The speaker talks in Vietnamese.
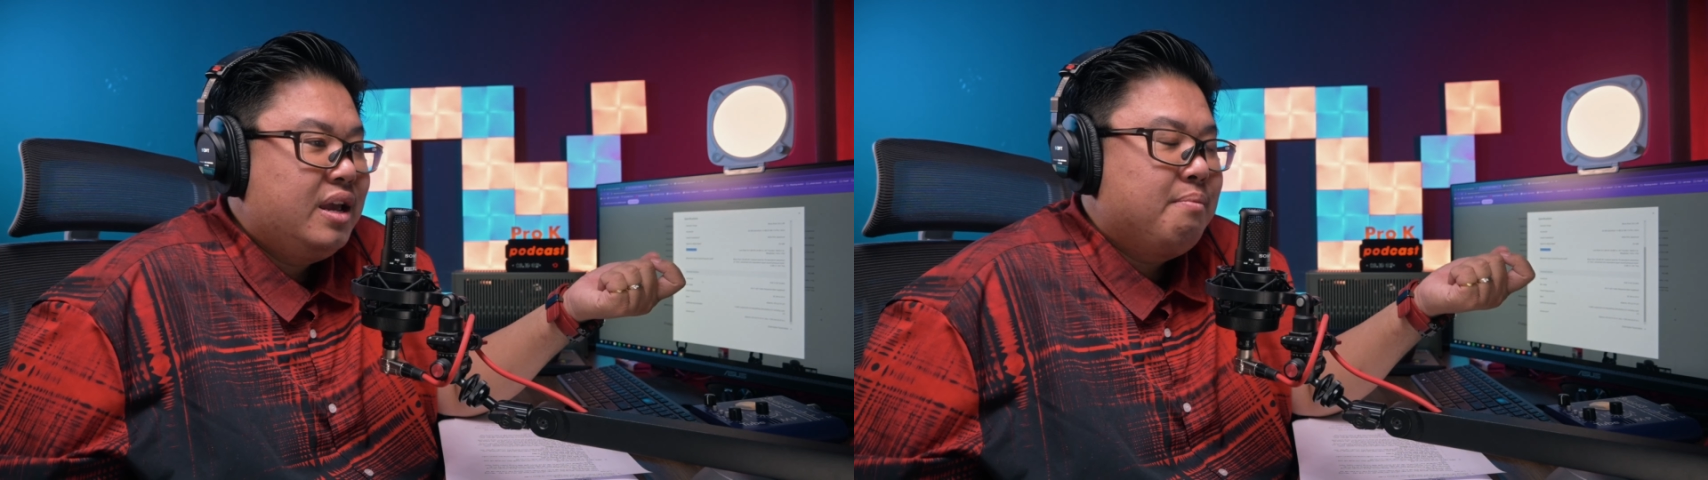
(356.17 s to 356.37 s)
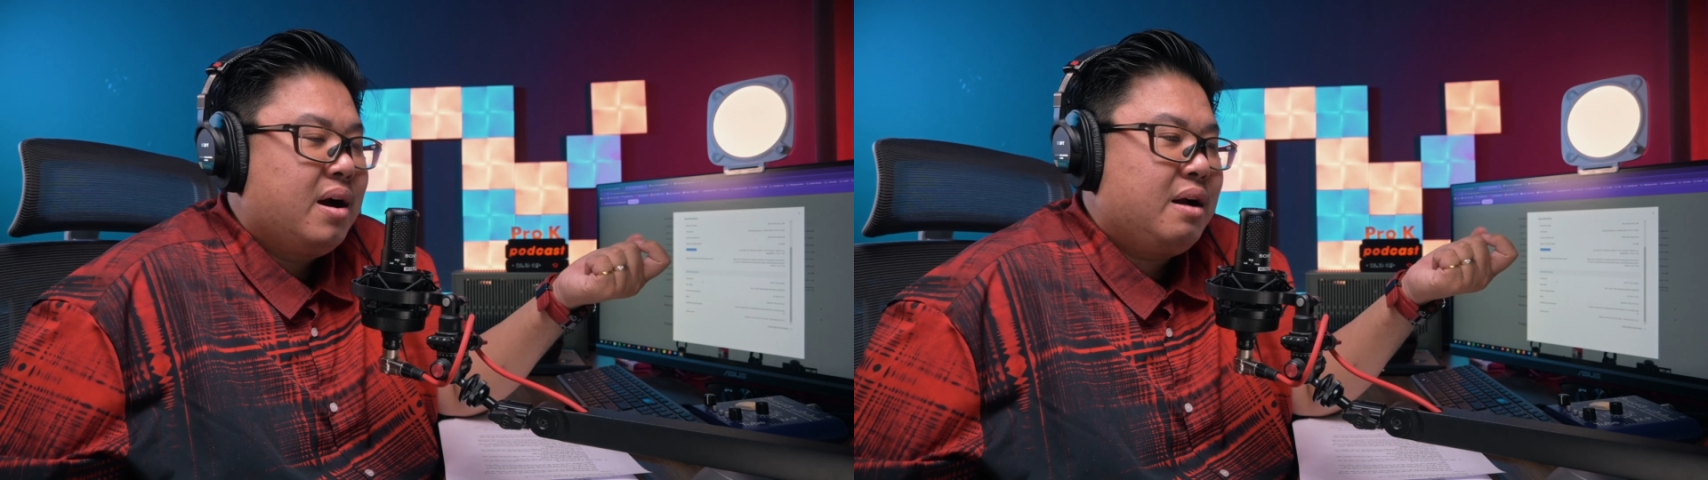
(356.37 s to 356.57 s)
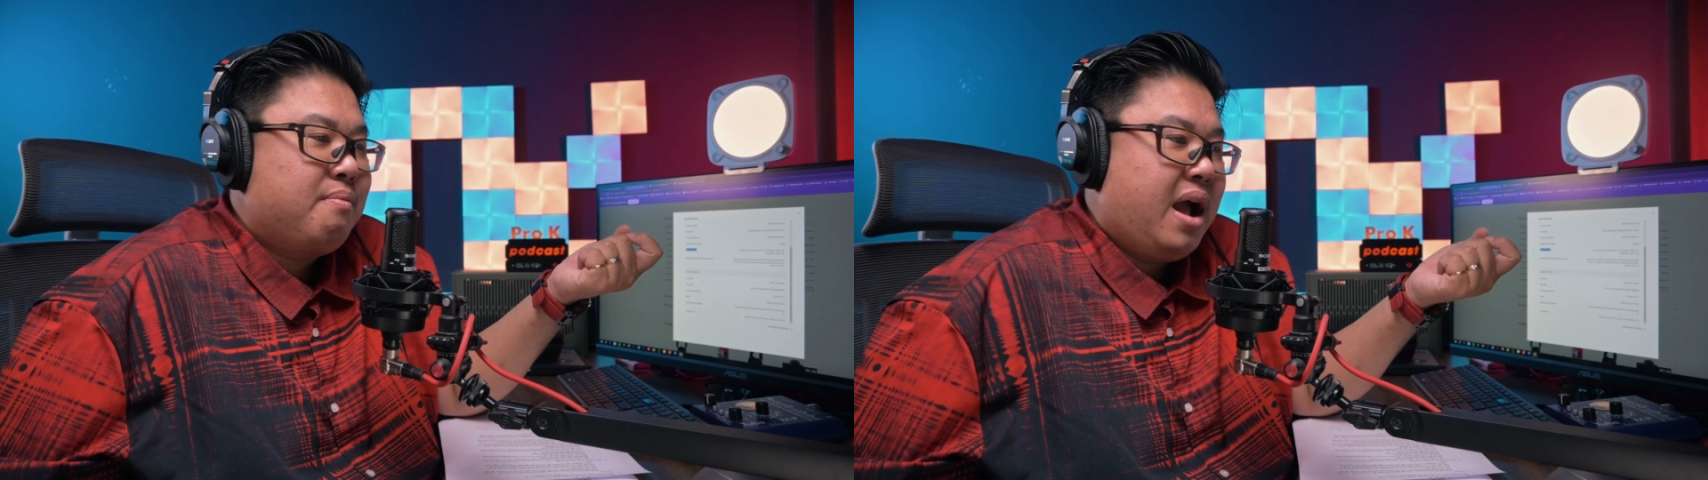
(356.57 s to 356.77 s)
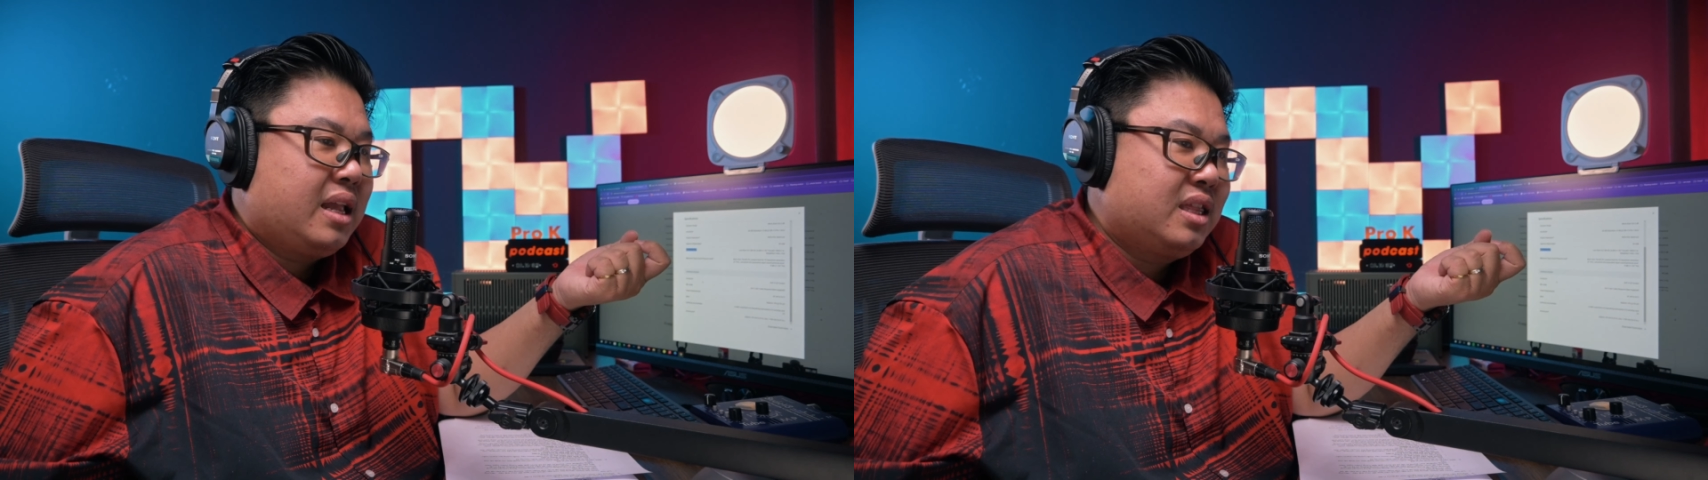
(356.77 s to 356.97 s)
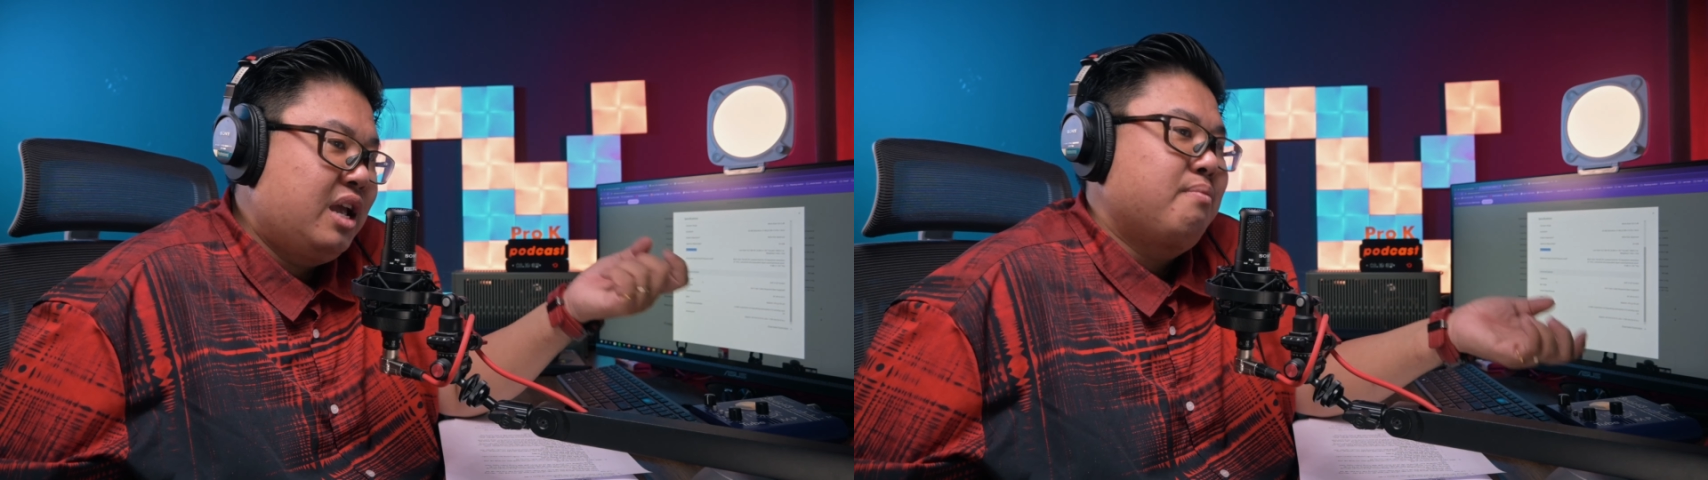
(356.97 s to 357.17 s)
mà các bạn
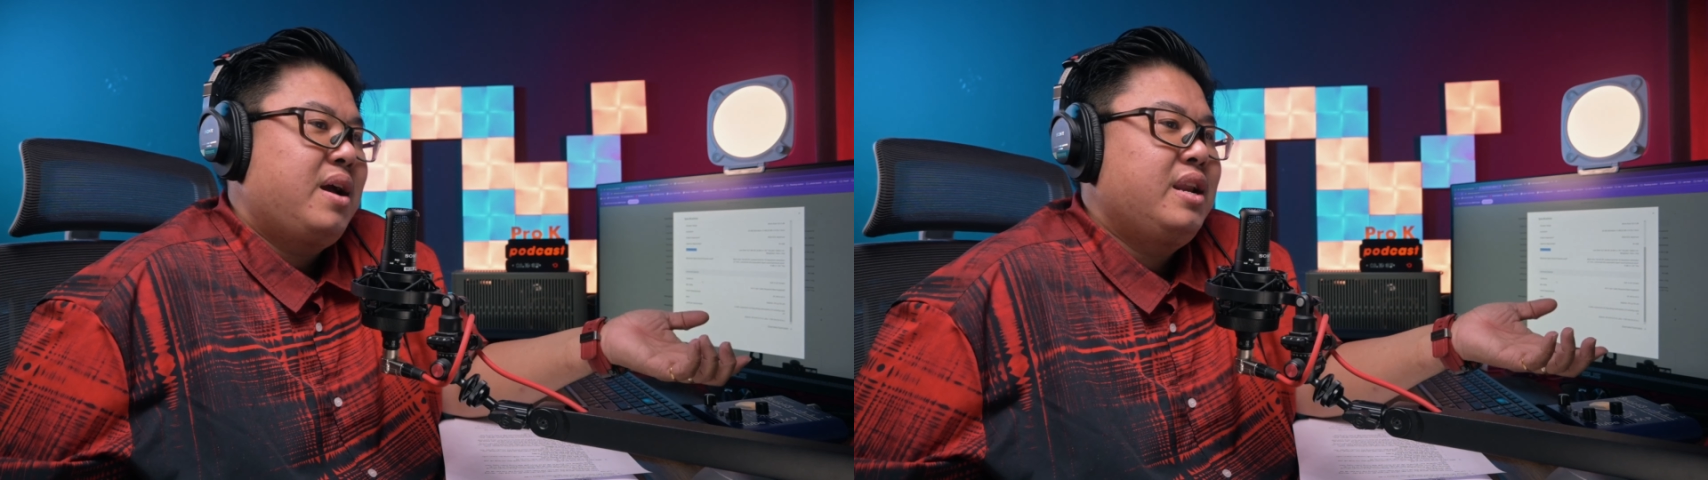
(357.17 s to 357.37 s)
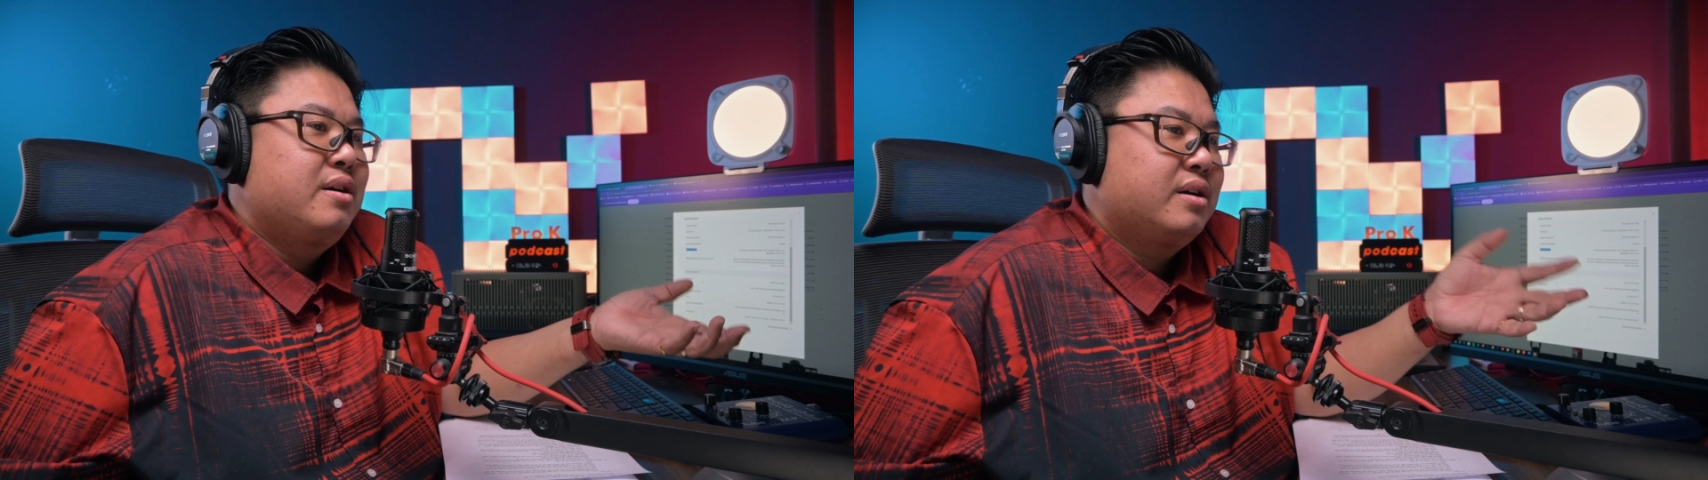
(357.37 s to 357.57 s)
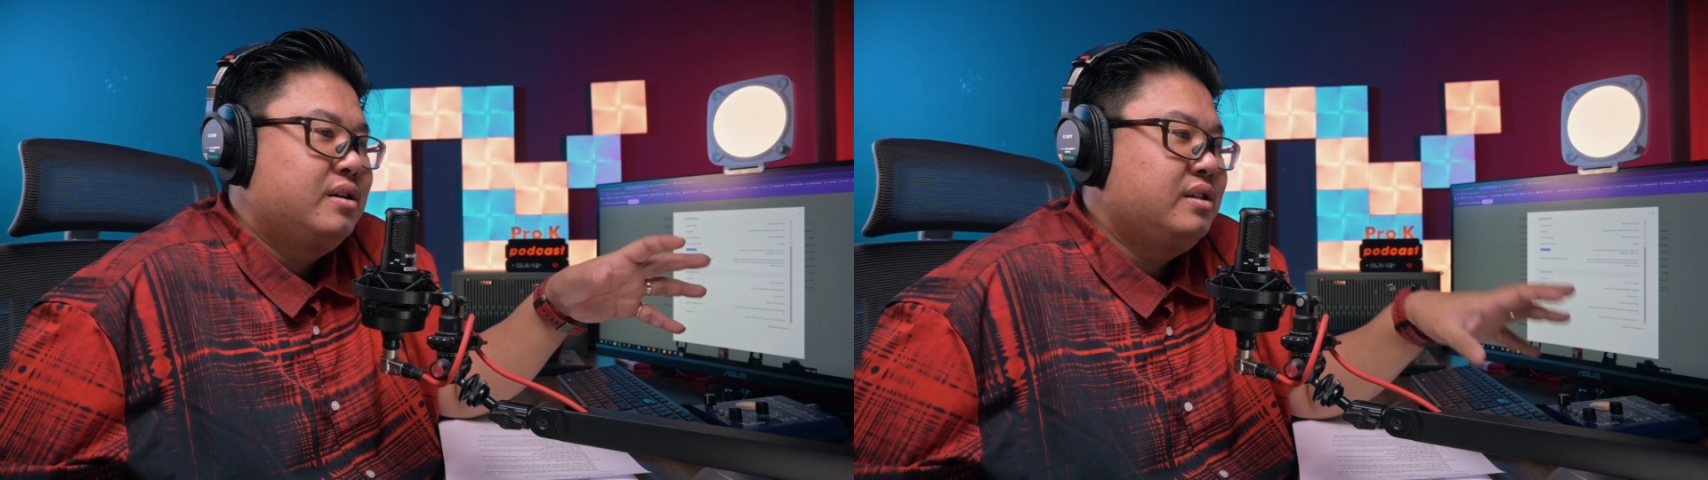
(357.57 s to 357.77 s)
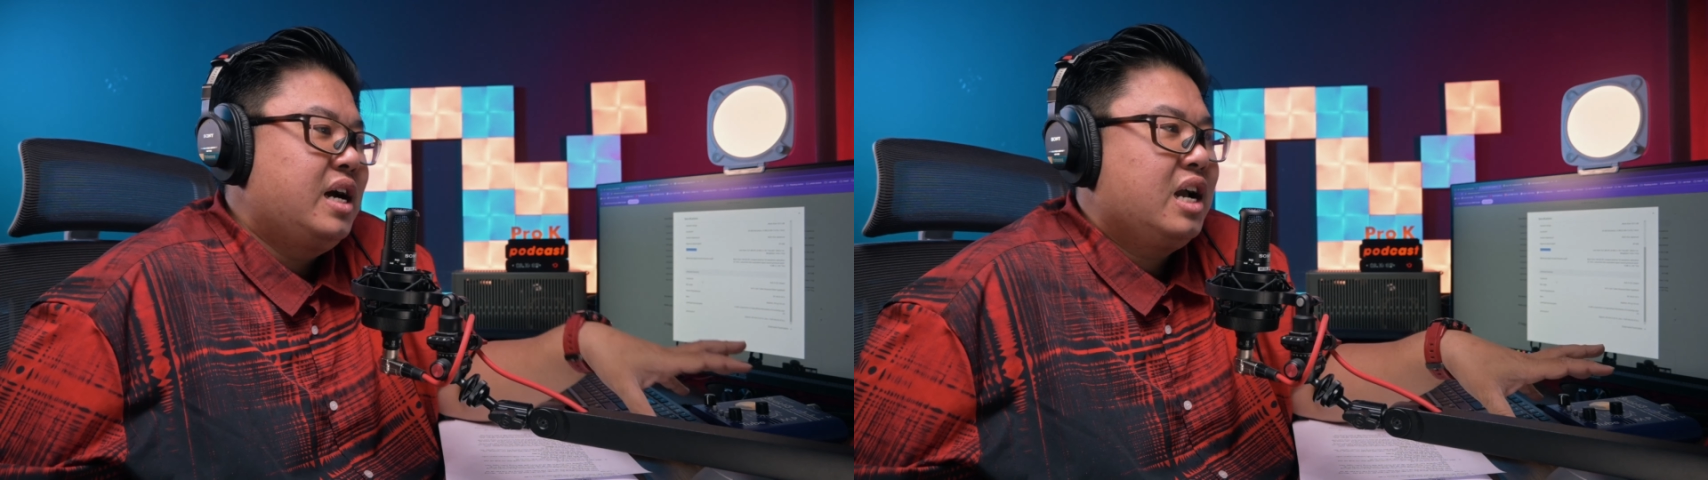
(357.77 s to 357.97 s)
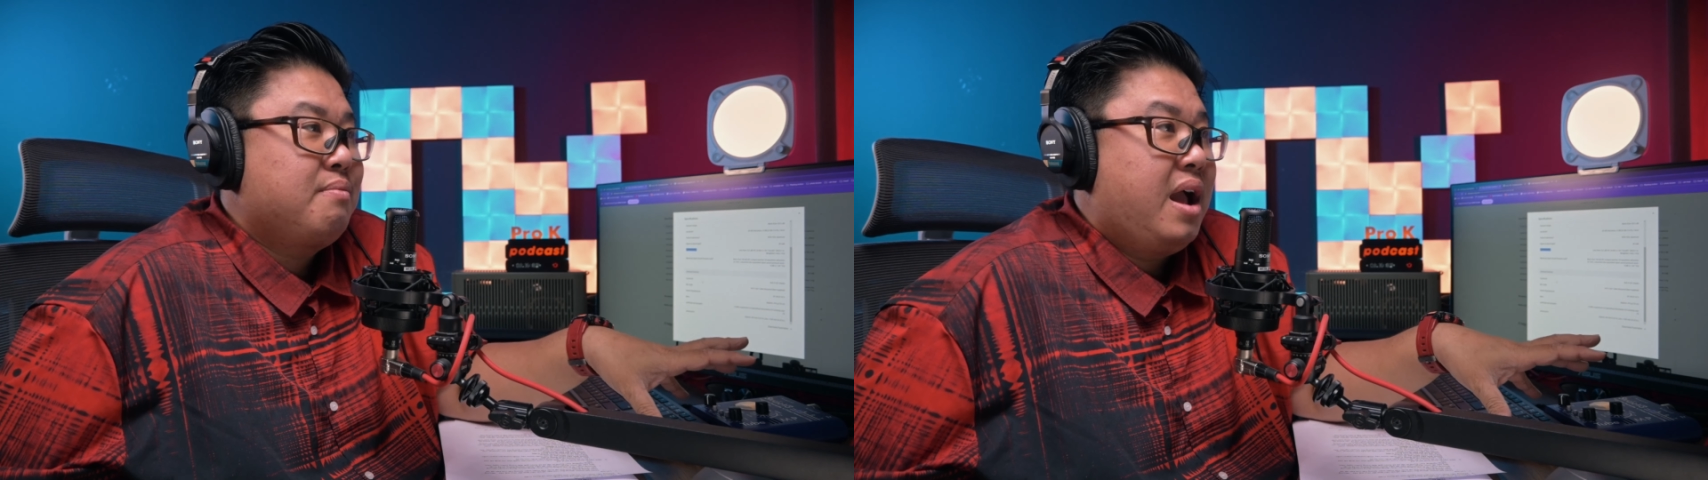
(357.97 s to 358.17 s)
tìm thấy được hướng dẫn
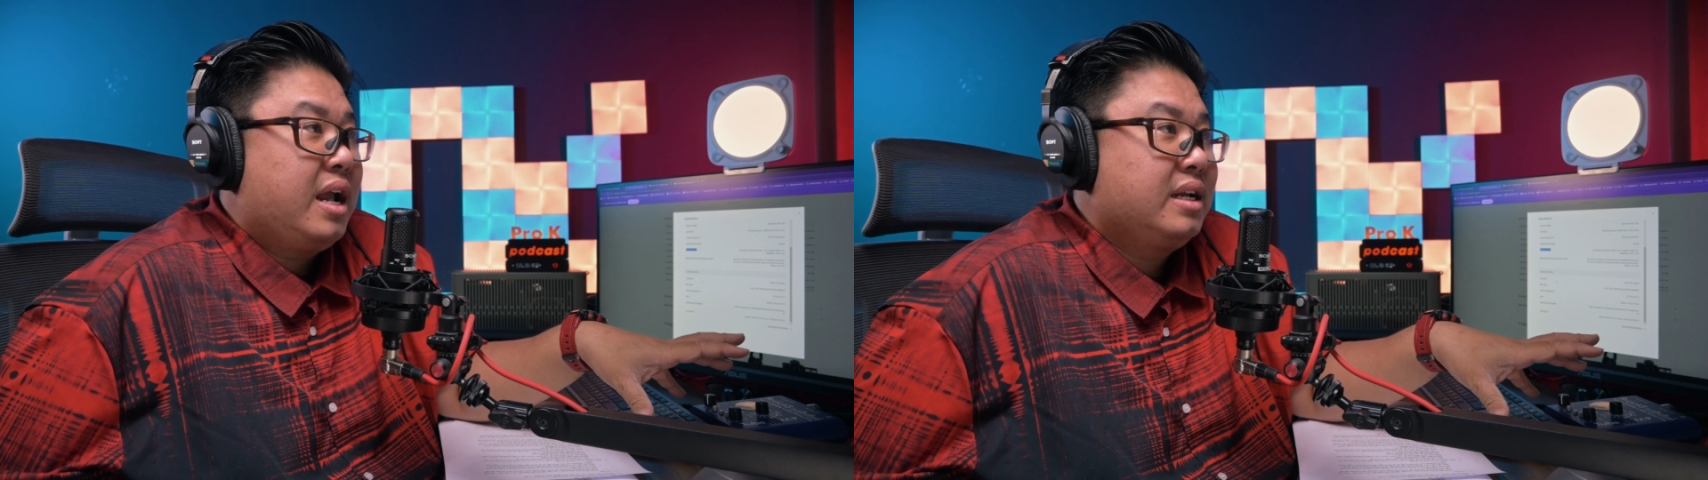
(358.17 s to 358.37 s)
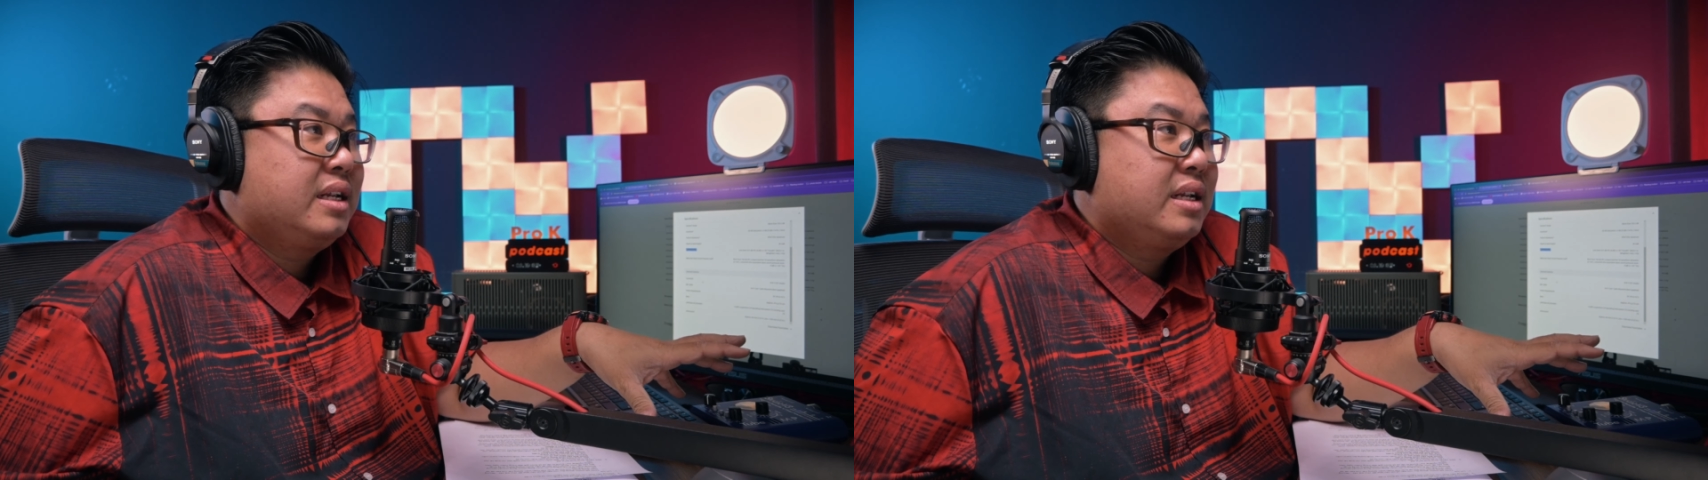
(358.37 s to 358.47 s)
các bạn